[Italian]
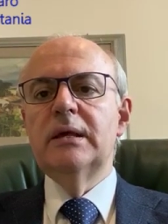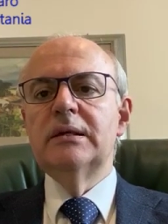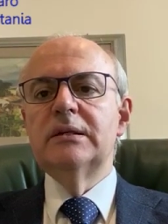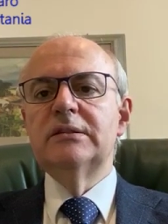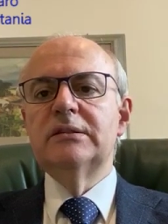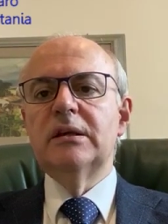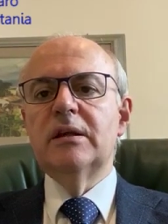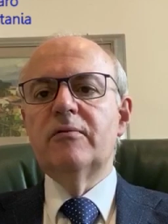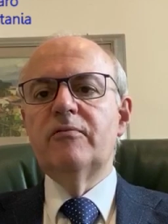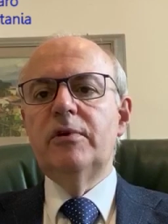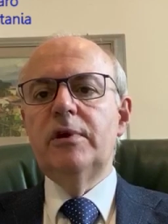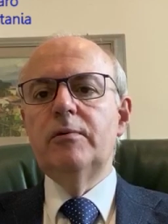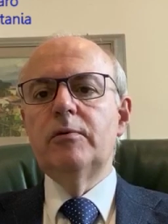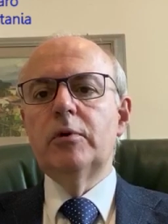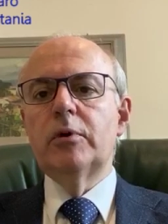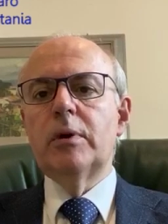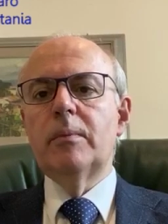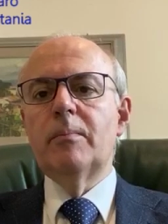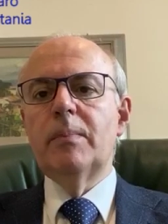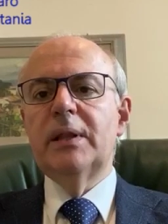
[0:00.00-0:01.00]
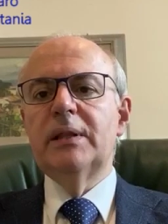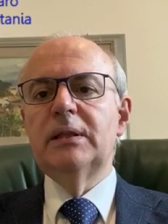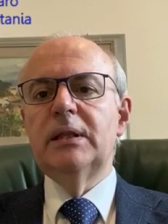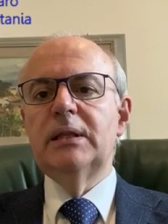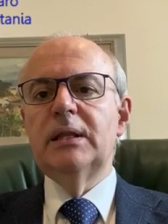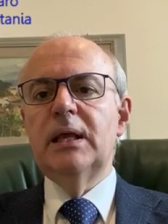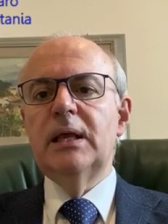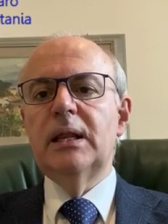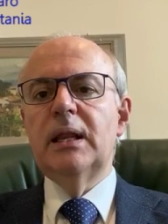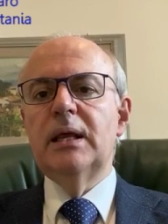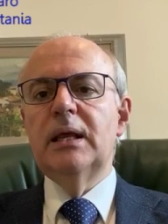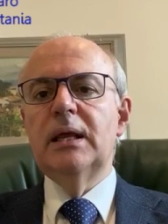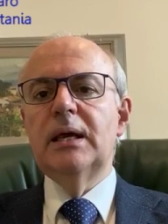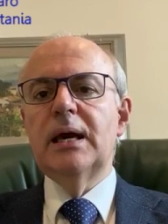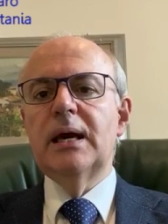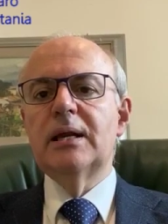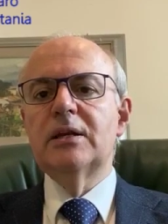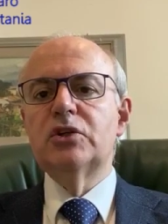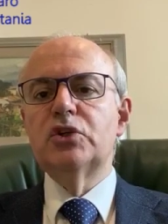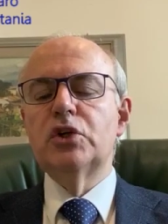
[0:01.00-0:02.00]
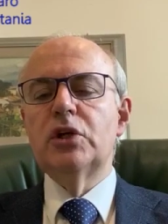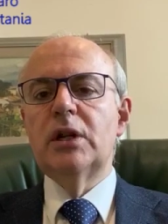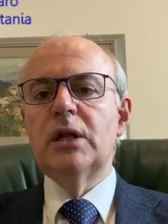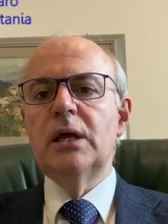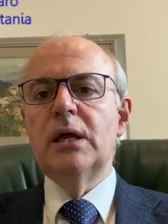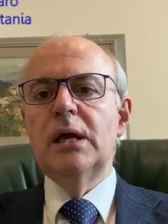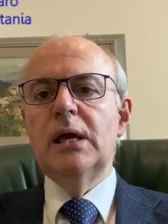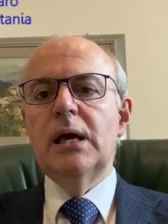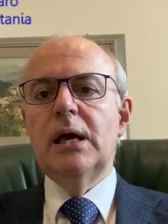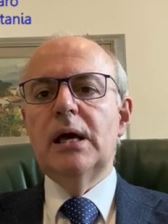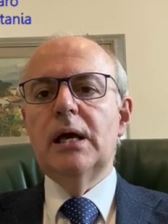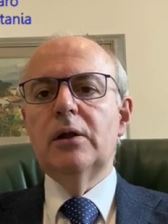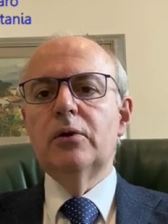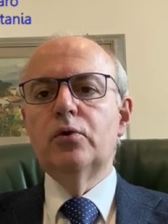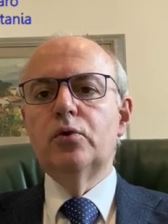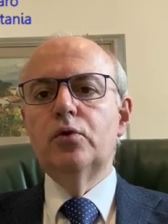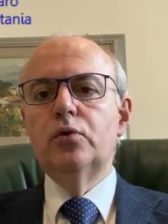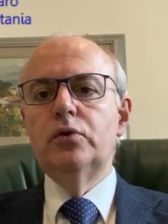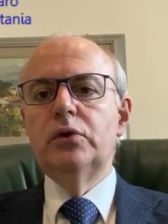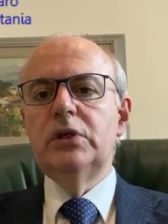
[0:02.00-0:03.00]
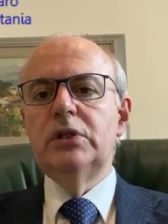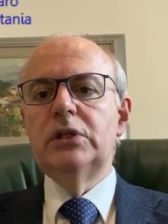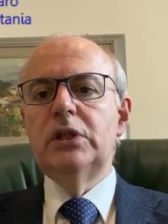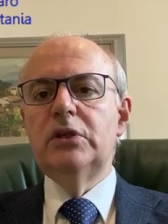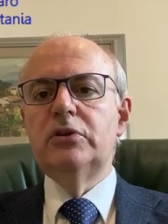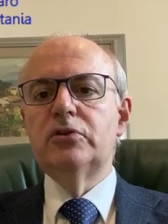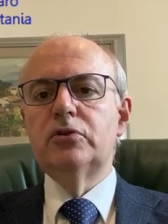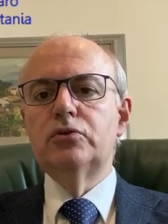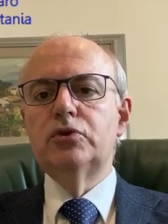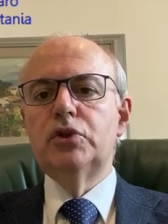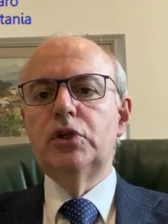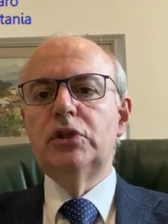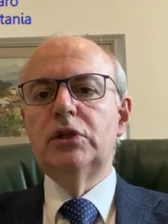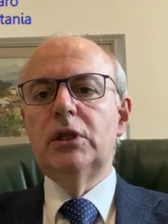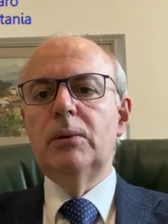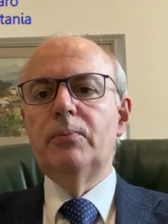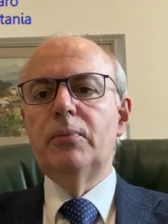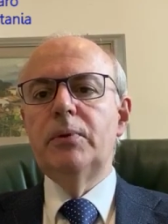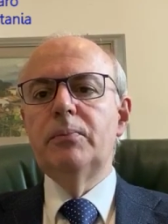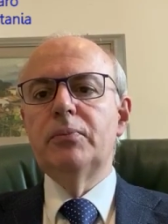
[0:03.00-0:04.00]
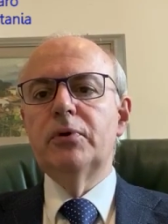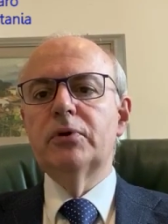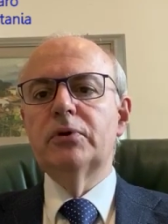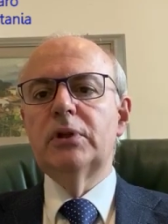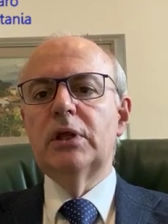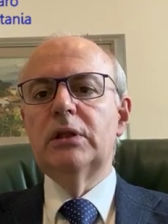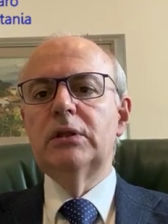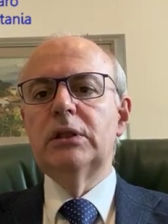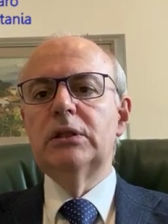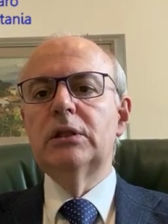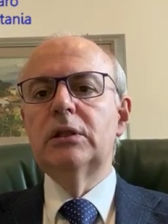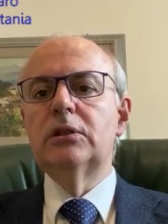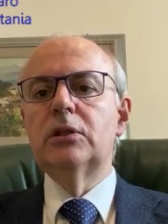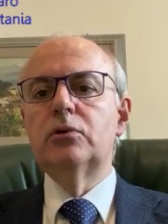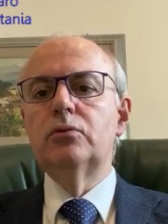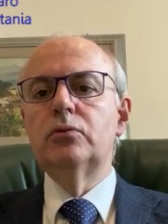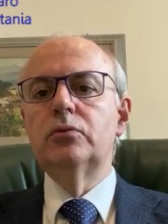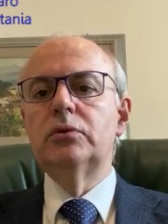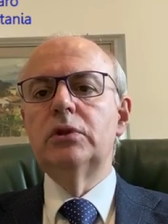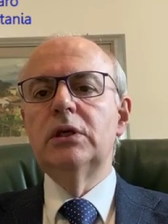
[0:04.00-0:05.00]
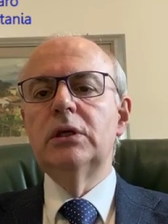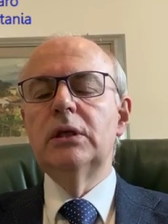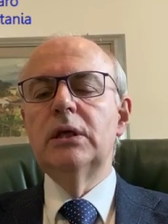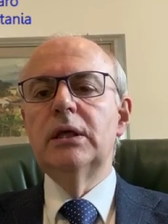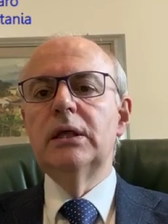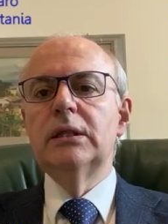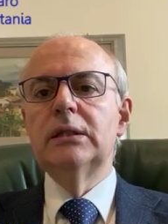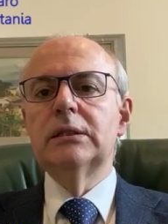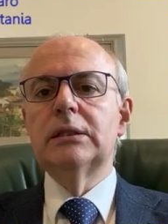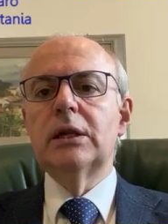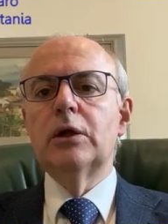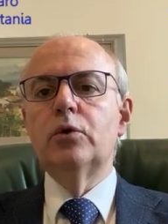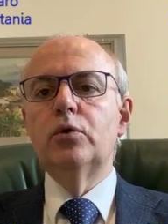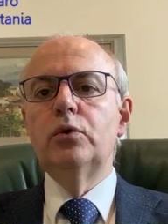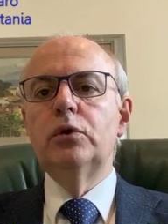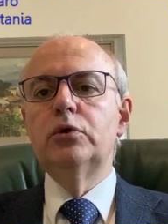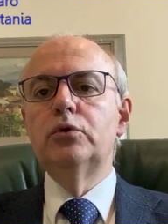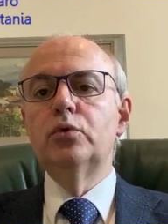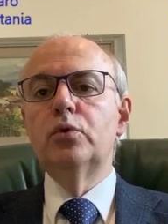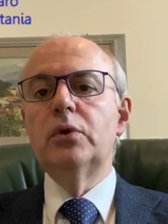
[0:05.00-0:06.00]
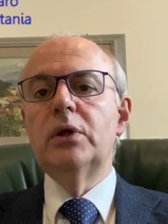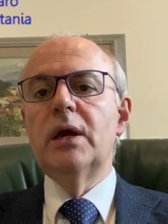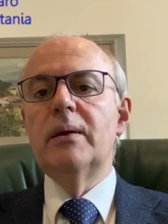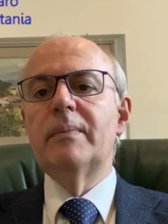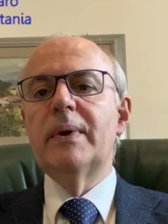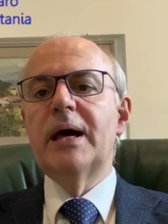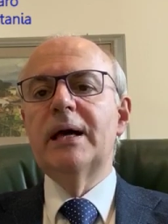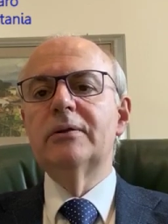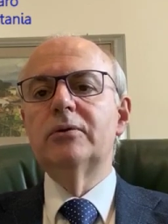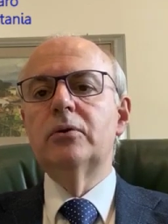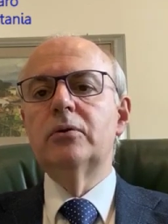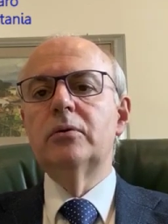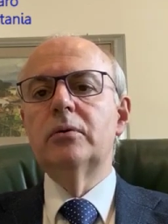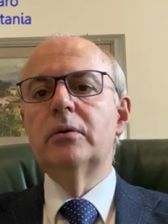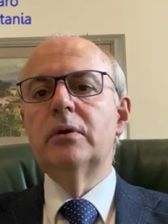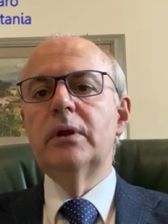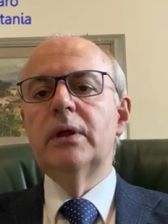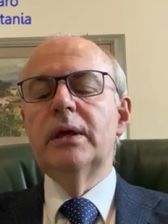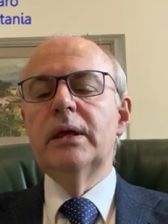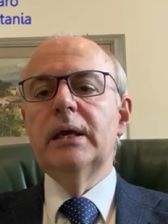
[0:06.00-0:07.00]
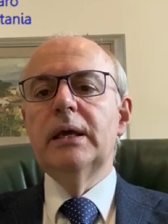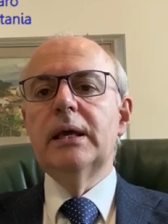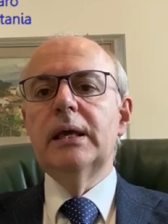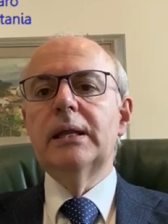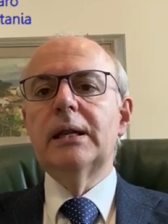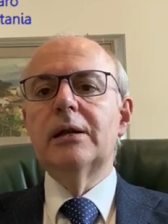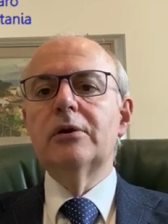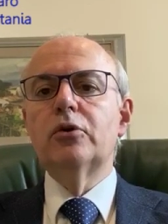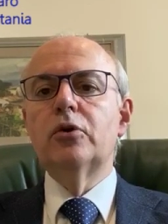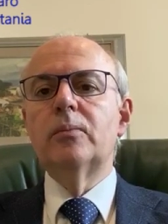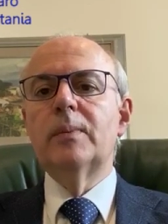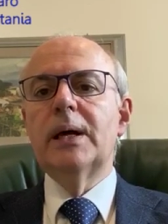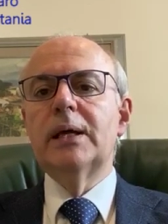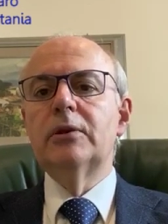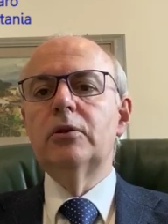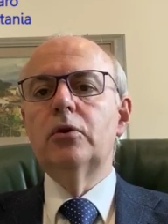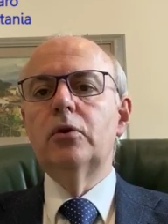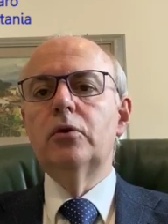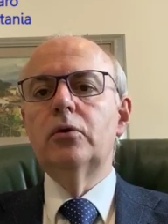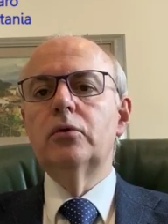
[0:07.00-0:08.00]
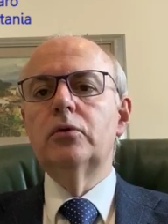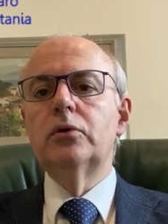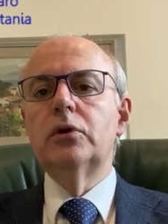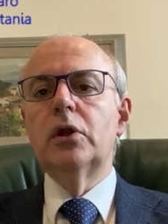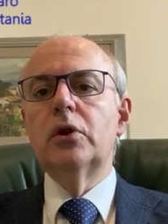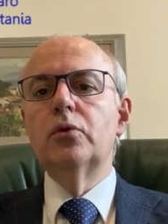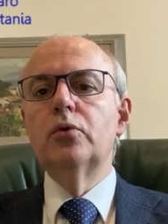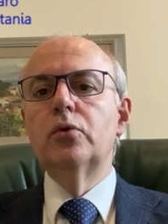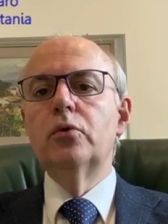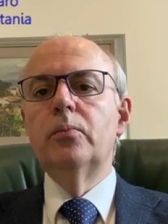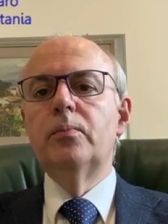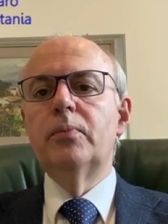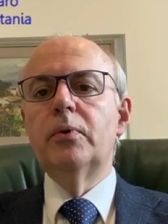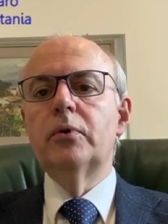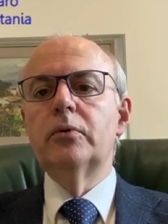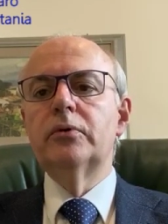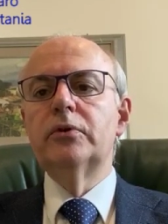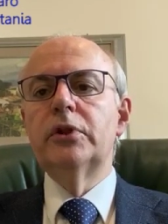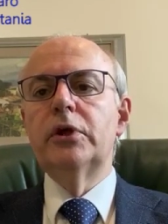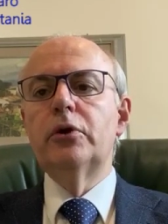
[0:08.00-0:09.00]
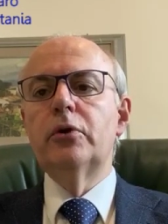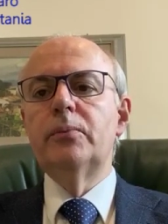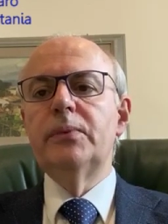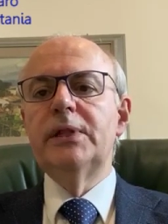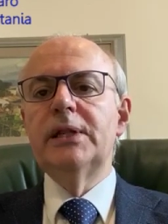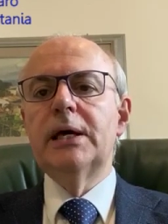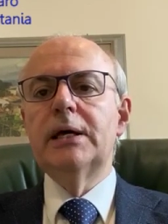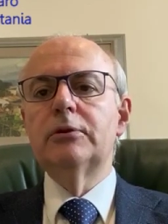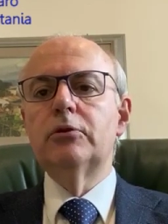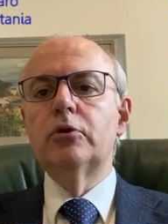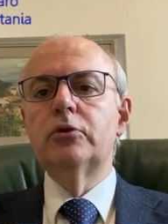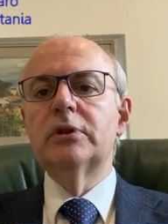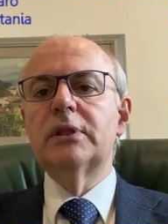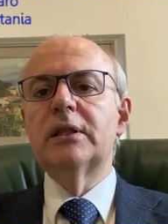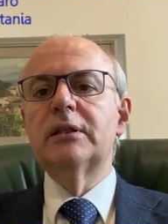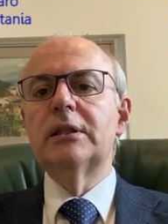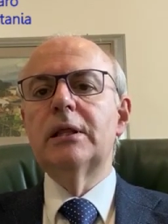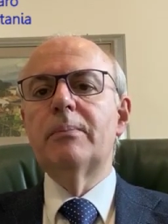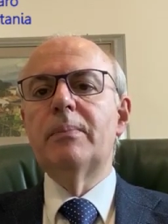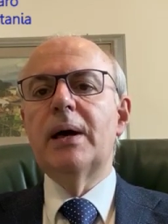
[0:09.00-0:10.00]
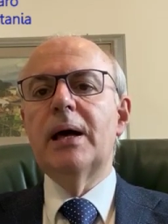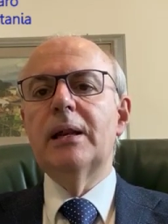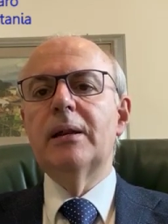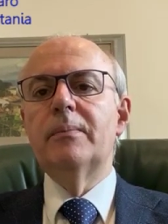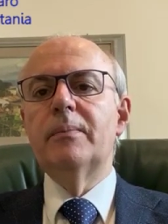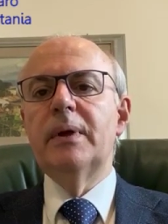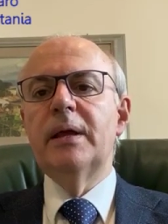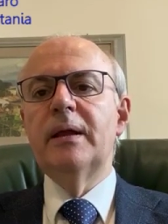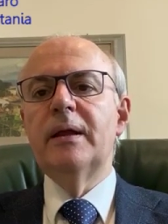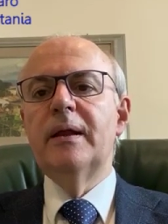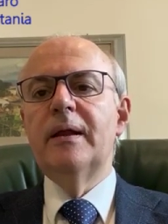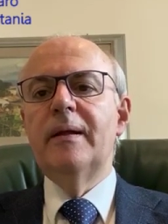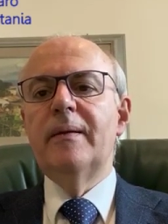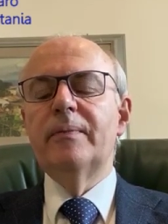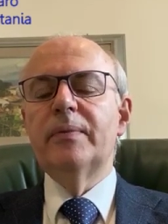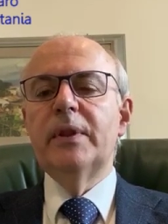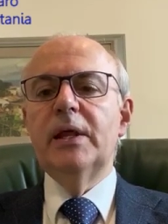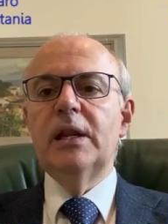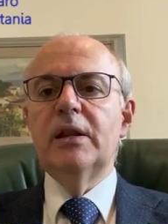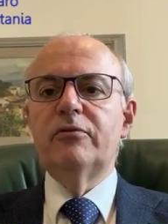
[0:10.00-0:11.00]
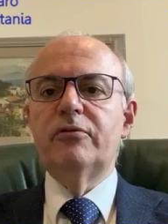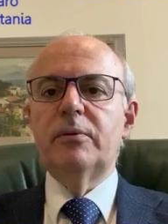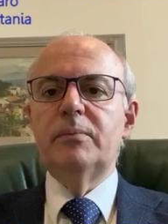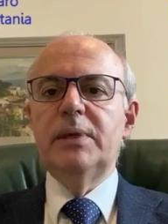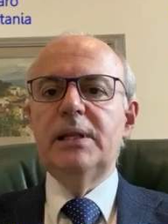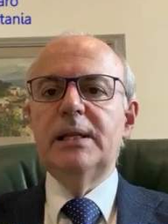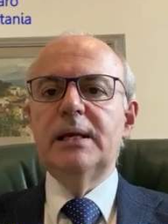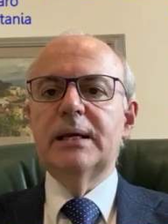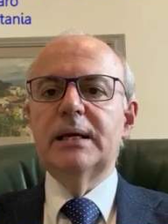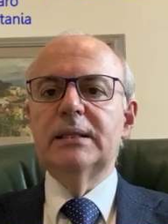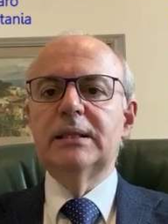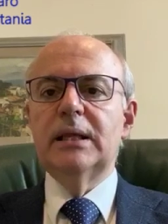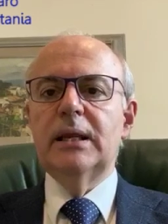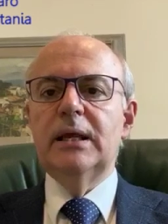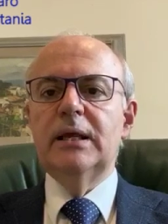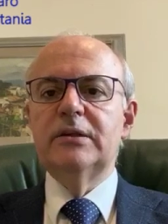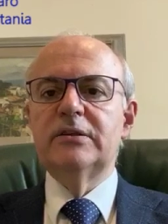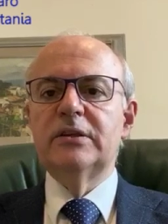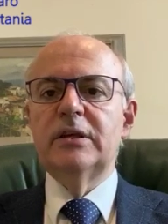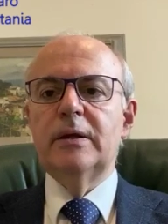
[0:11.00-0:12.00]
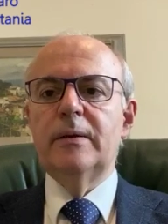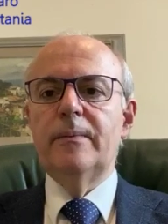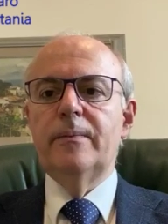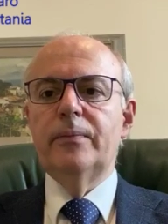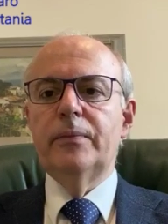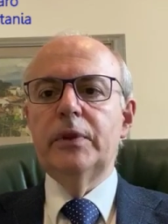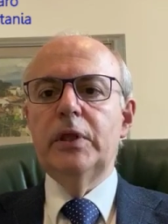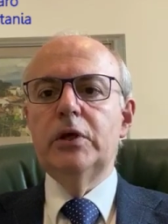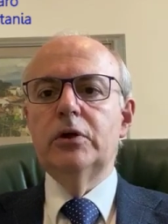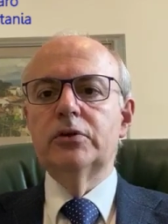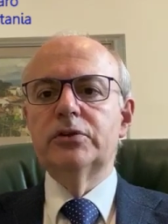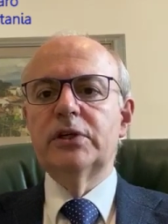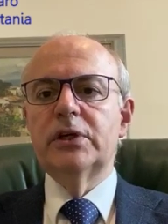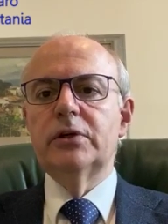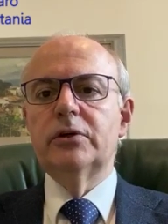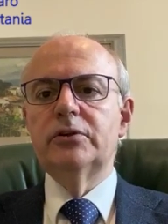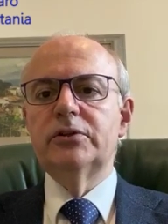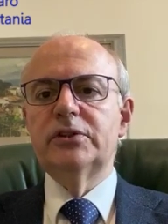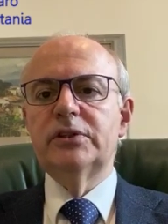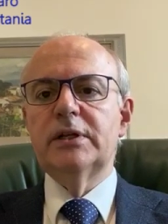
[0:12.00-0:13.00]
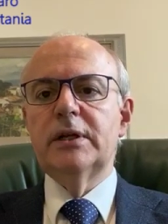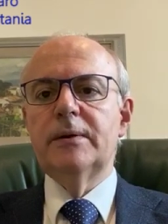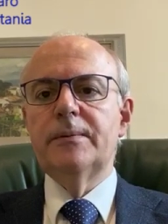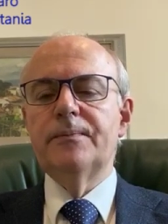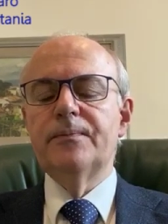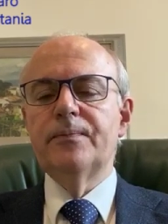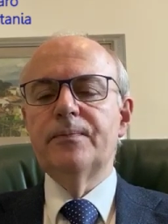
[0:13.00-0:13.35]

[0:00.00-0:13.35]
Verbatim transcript: servivano a mantenere in carcere alcuni dei soggetti più importanti detenuti, tra cui Turi Amato, che era al comando del gruppo denominato 80 Palme della famiglia catanese di Cosa Nostra.